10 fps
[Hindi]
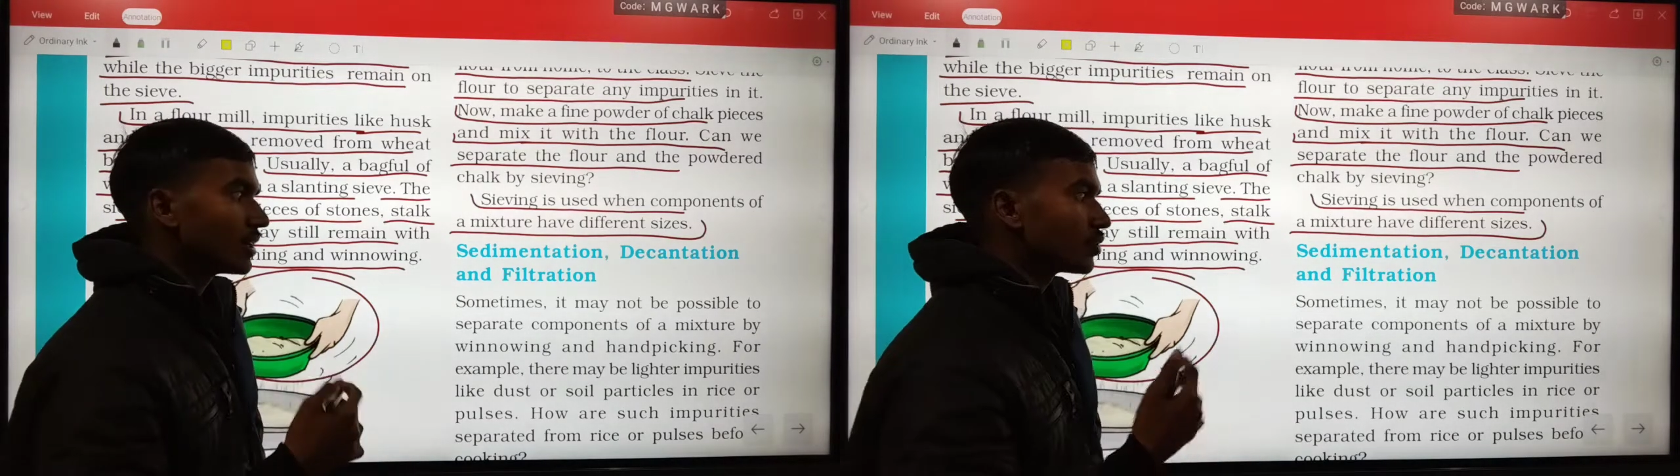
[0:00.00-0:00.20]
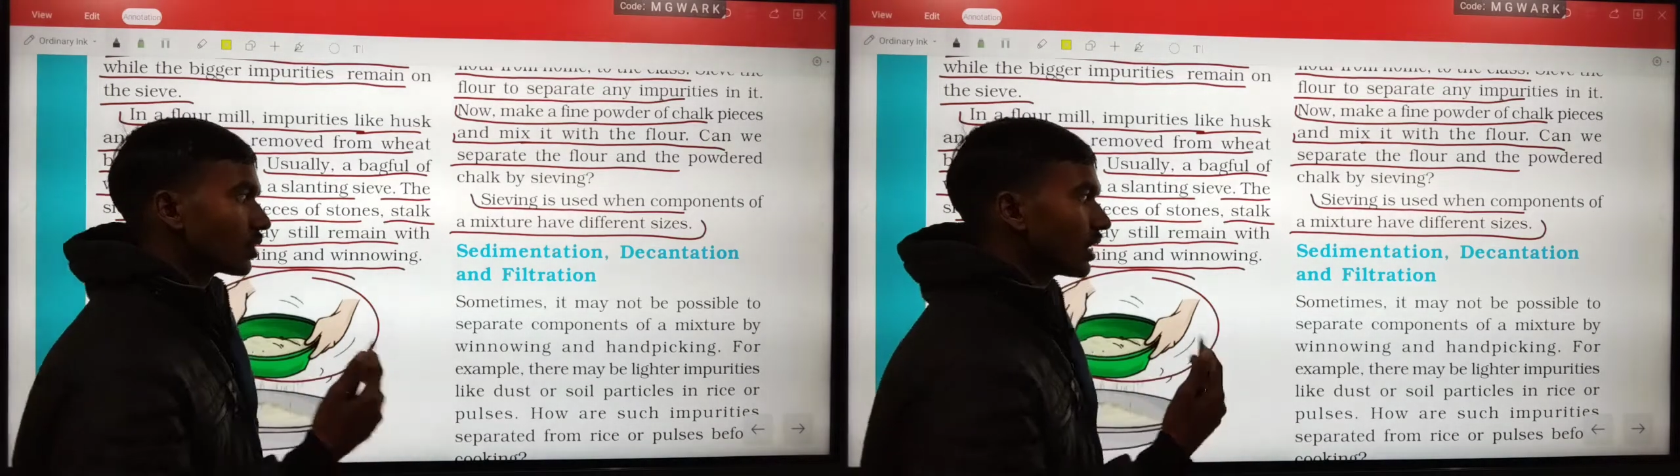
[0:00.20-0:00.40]

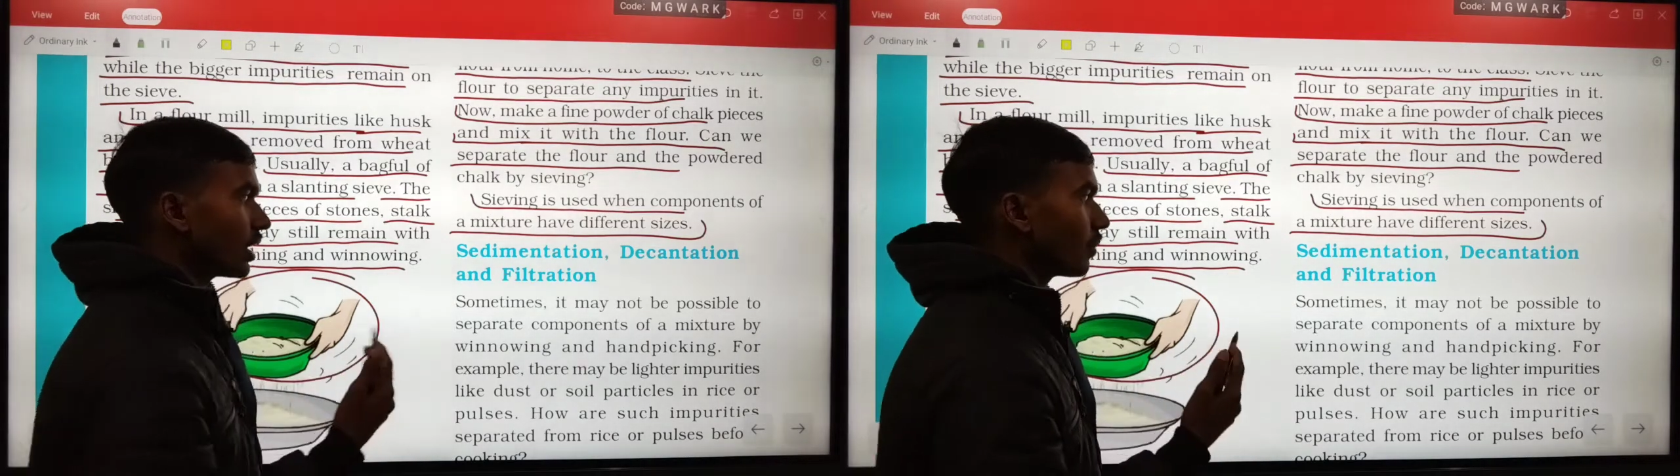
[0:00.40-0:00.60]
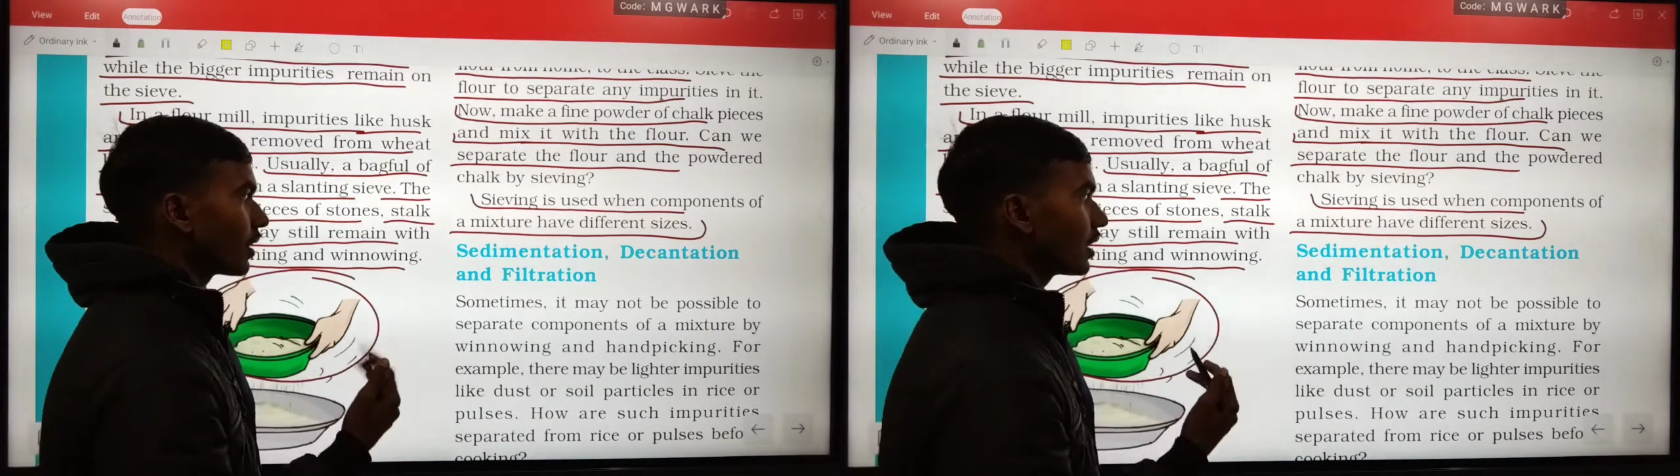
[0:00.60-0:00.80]
या छोटा
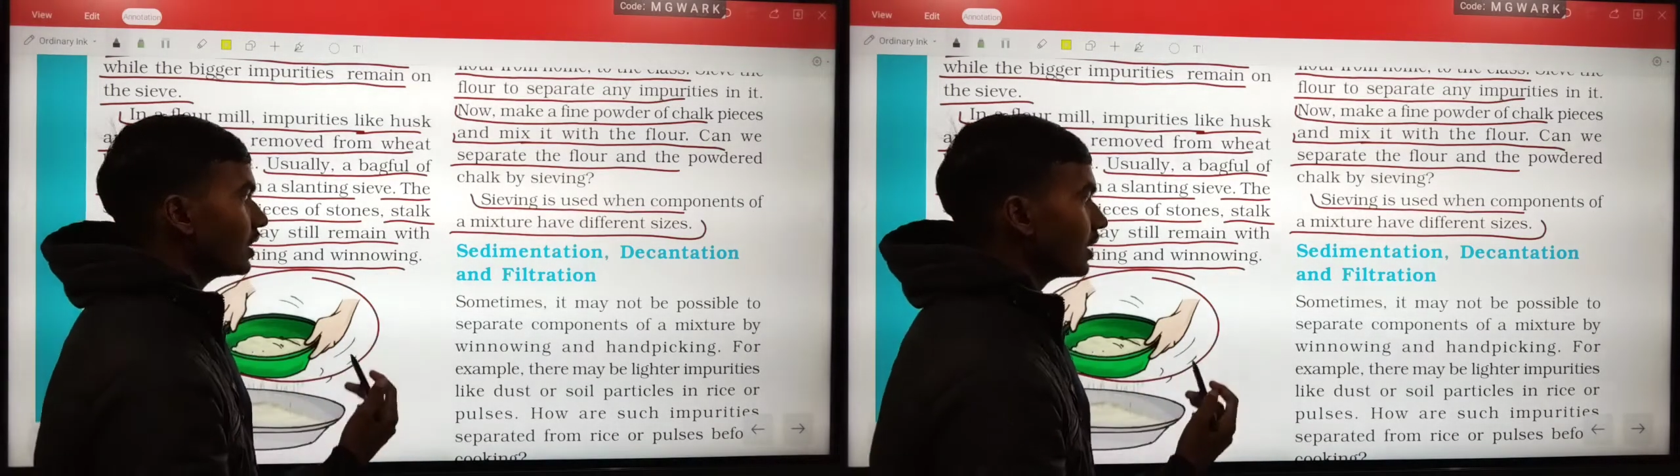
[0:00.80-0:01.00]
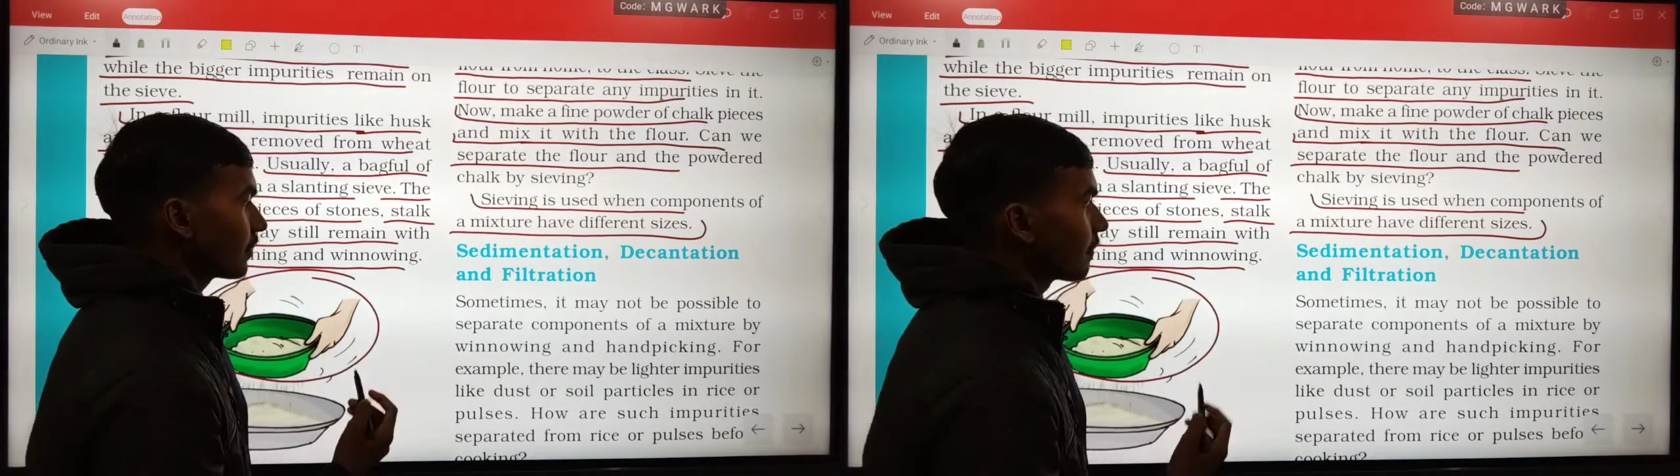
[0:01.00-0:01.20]
या बड़ा
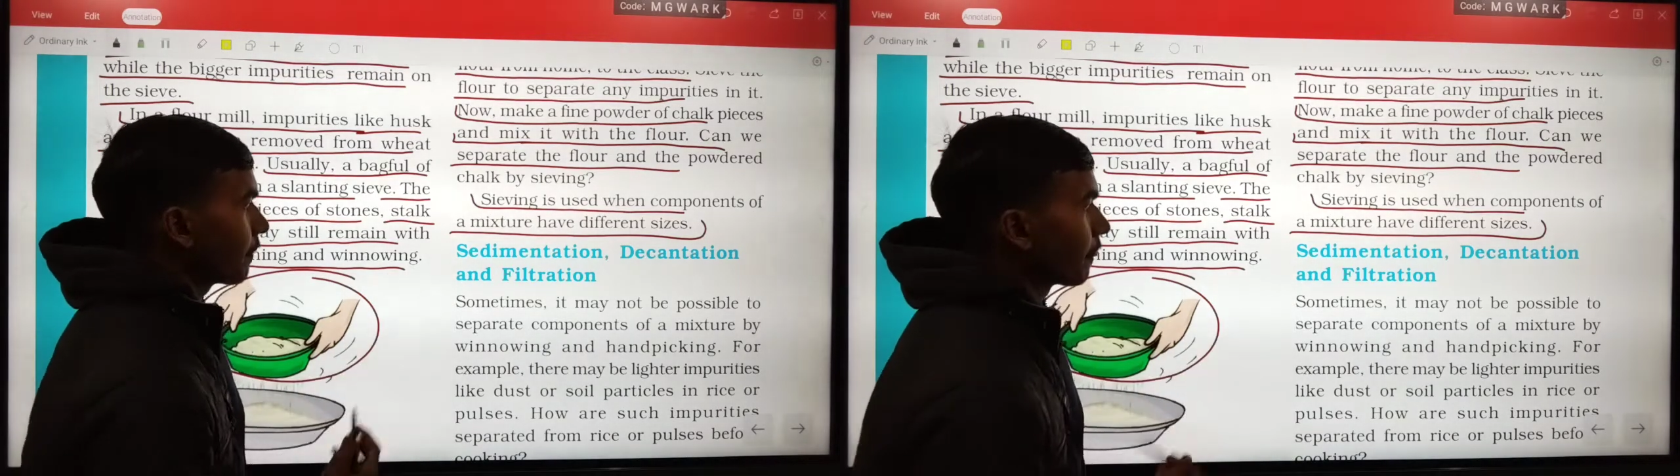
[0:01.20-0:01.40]
ठीक